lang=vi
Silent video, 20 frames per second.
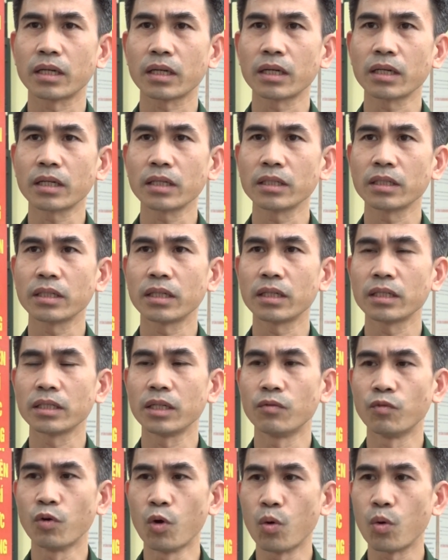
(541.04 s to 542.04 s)
các cái
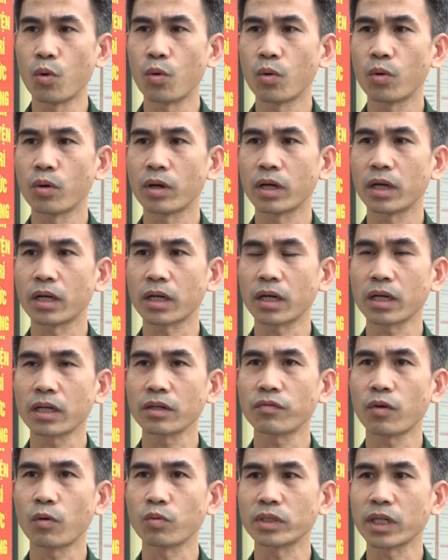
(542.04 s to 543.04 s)
nhiệm vụ, các
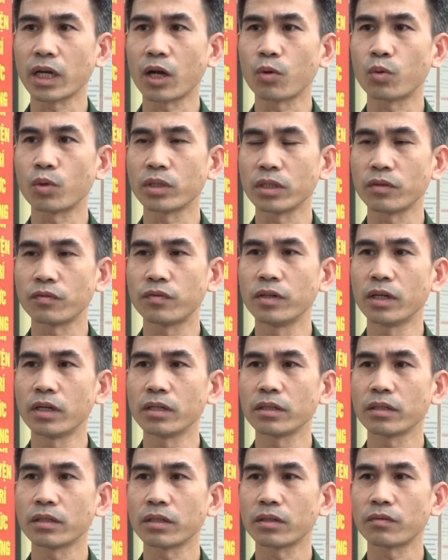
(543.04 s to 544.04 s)
cái phong trào của địa phương
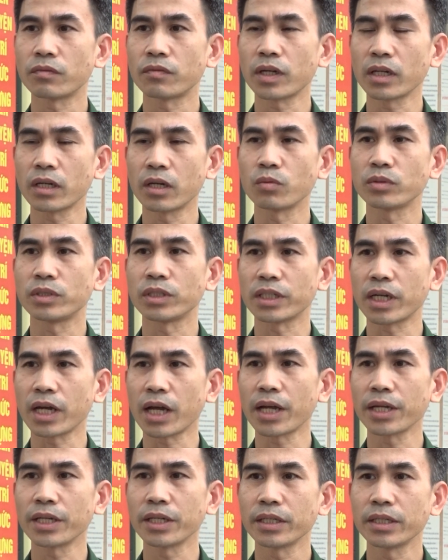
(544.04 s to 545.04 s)
phát động triển
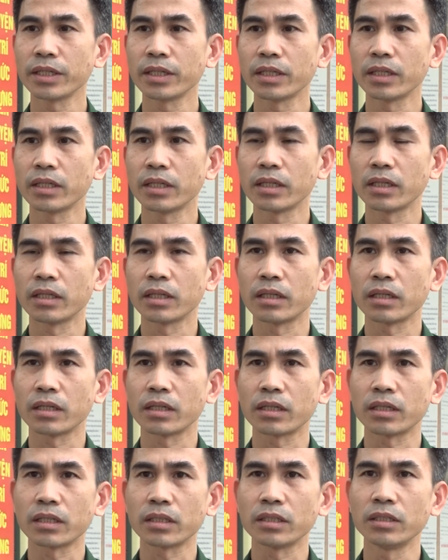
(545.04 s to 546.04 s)
khai
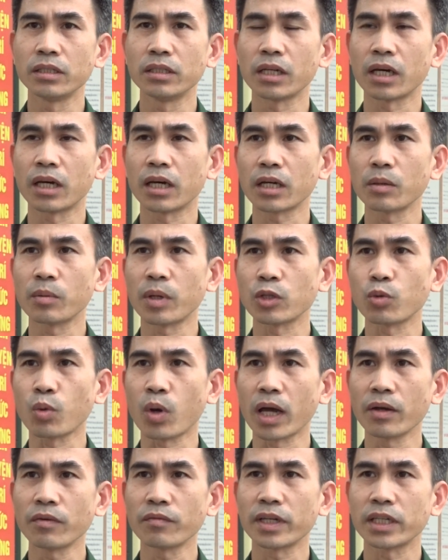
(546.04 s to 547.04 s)
như là cái bài
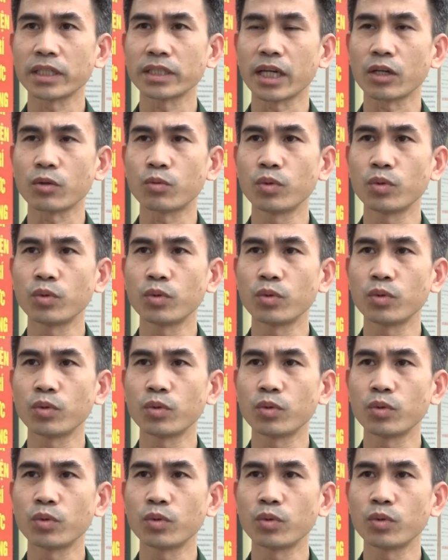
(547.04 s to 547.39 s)
toán về giải